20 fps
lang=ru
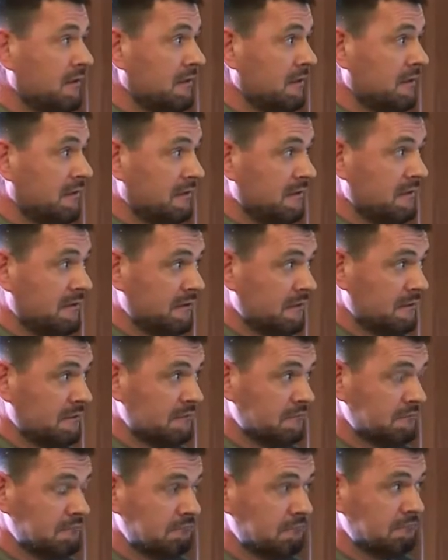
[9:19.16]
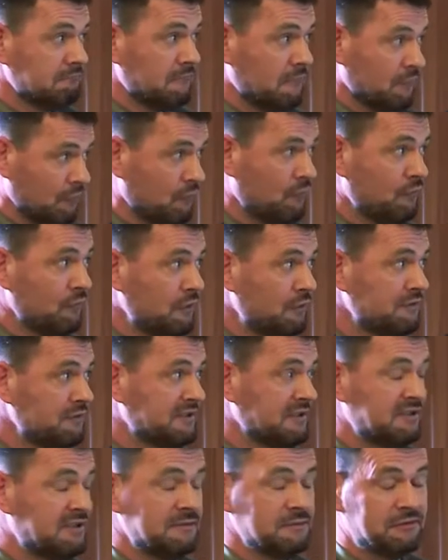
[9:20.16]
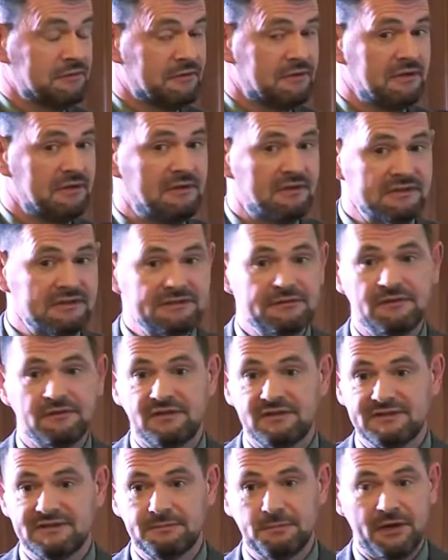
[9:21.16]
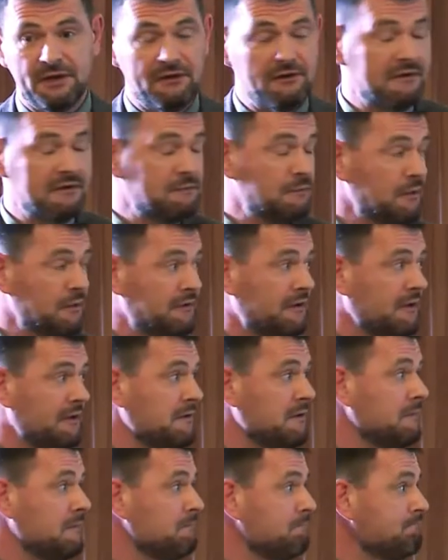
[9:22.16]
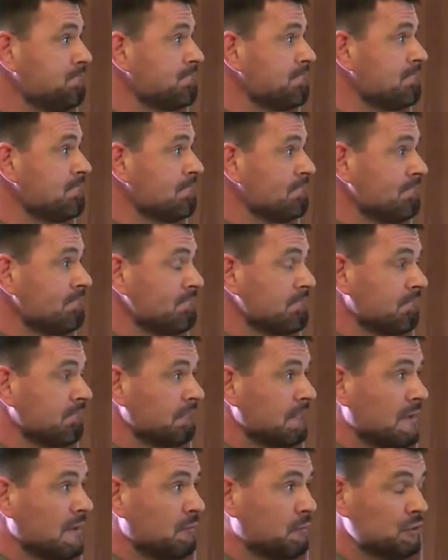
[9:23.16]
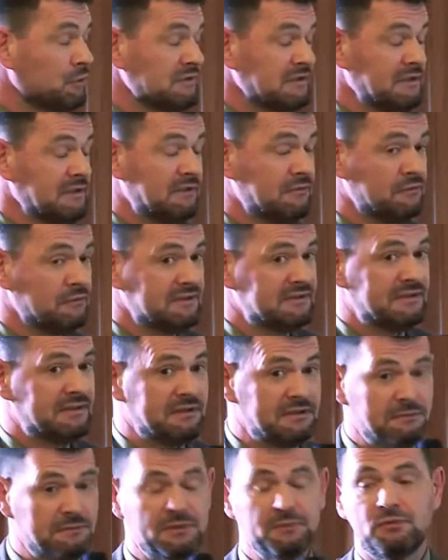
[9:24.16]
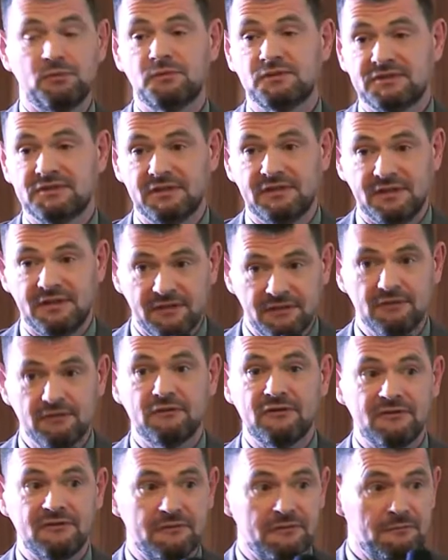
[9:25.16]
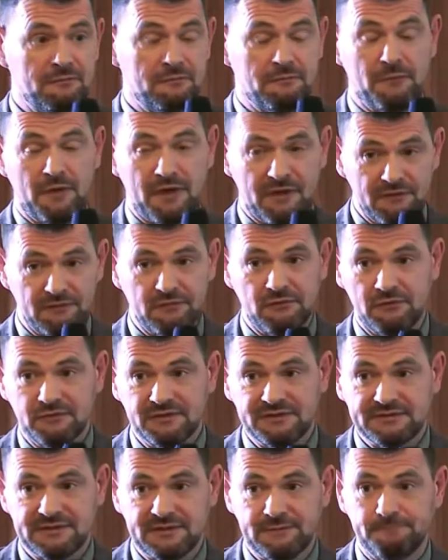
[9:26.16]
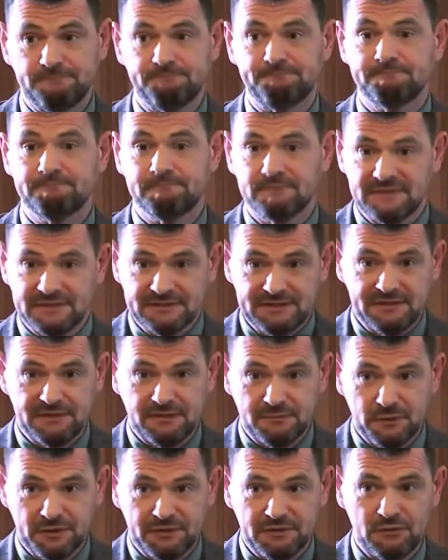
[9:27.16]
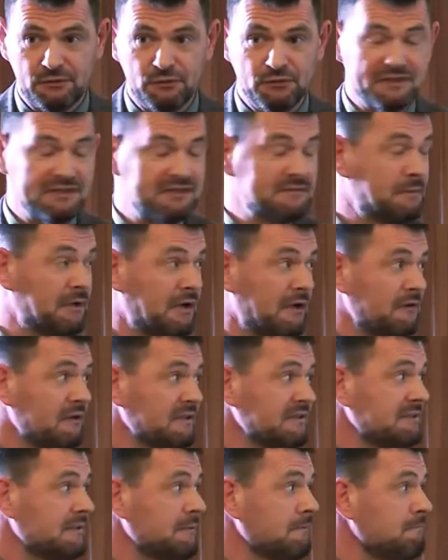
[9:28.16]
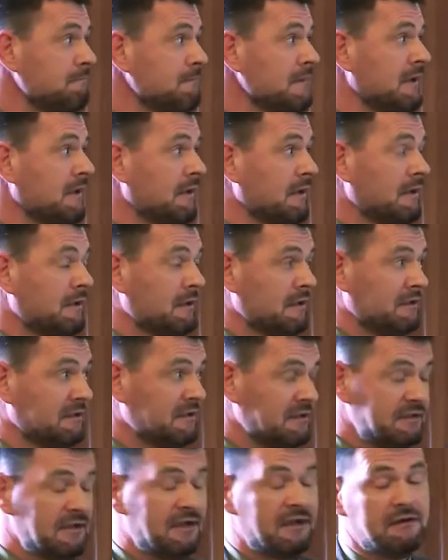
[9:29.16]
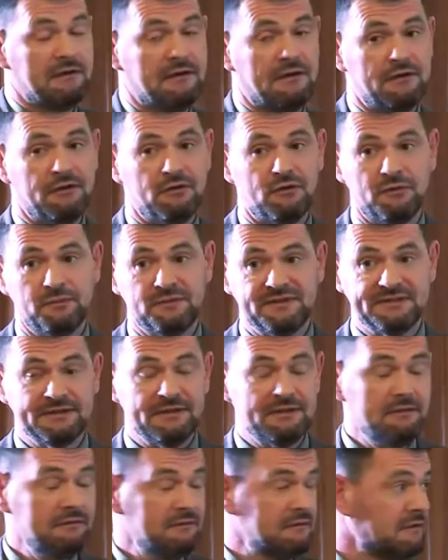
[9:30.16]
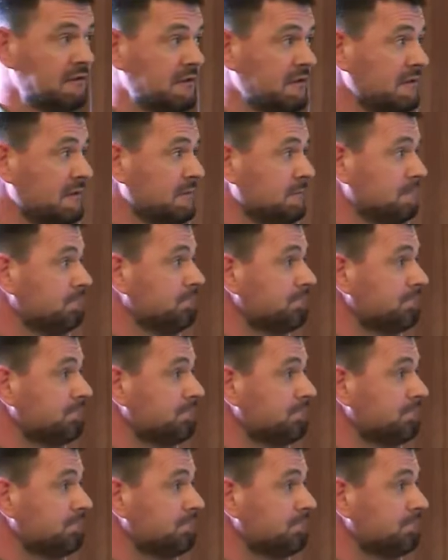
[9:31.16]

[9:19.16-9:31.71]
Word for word: и увлекся тем, что тогда называлось правильным питанием. После этого он, кстати, при помощи техников mindfulness с этой патологией справился, детально ее описал и